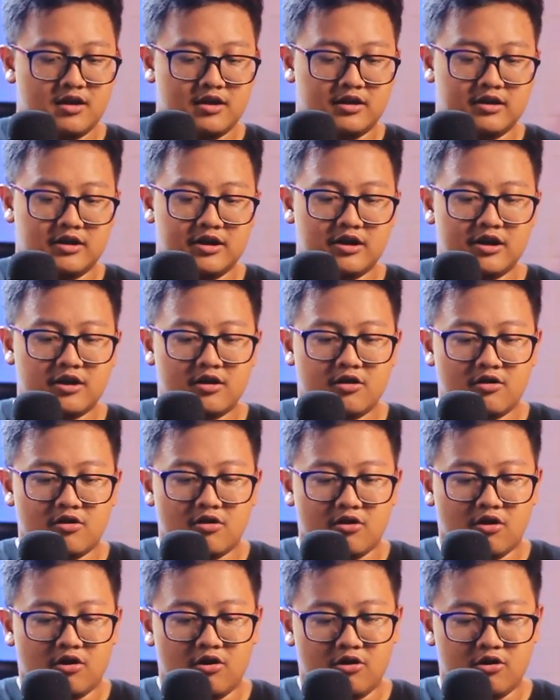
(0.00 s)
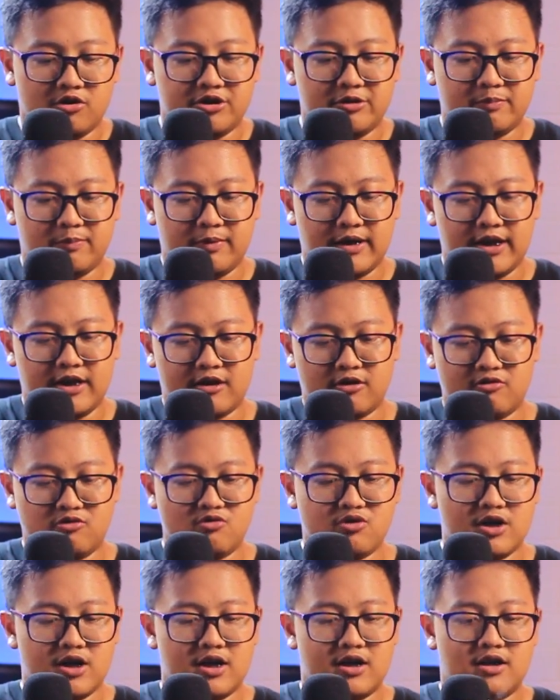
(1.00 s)
Ini kalau di player
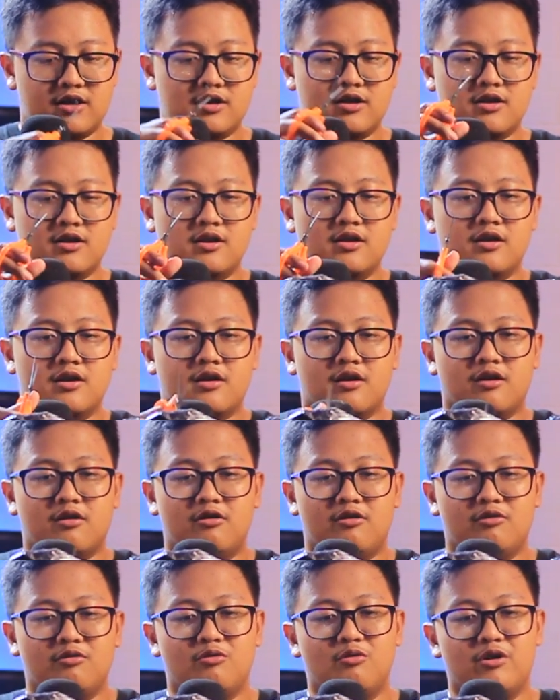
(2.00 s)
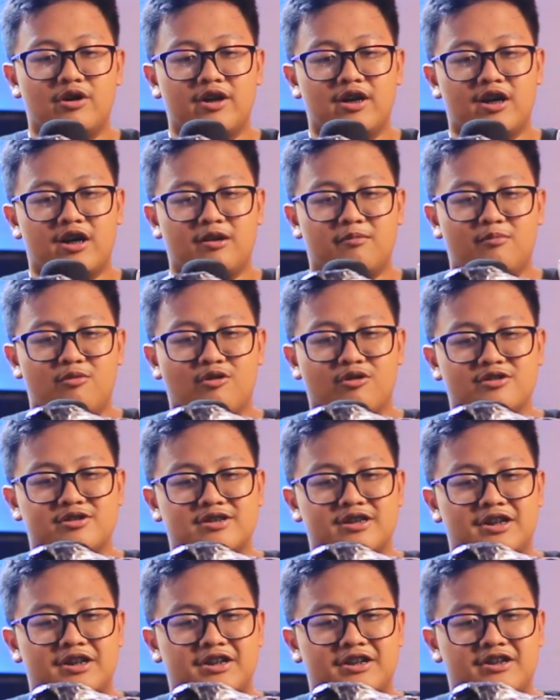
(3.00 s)
2 kalau gua yang
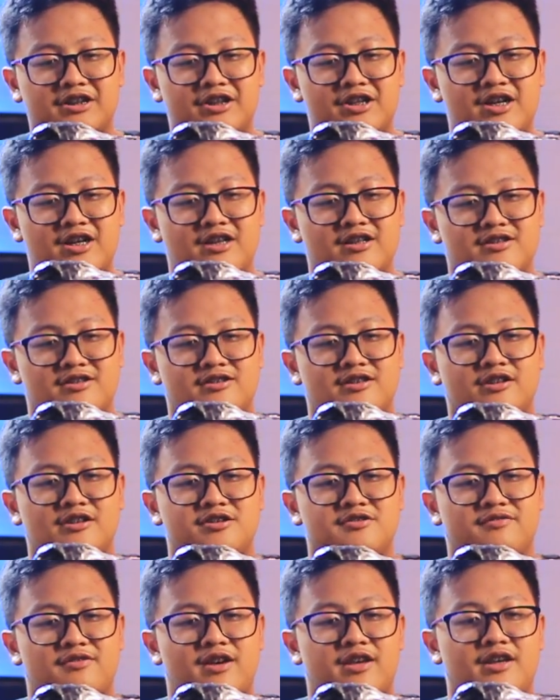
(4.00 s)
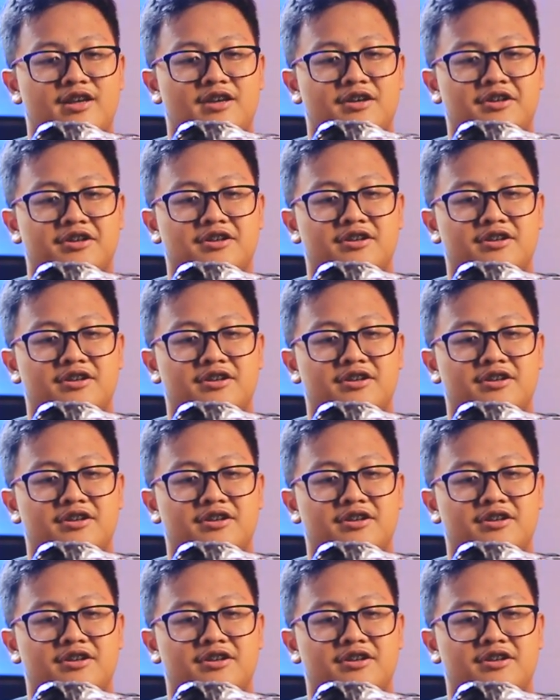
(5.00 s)
unboxing tidak satisfying.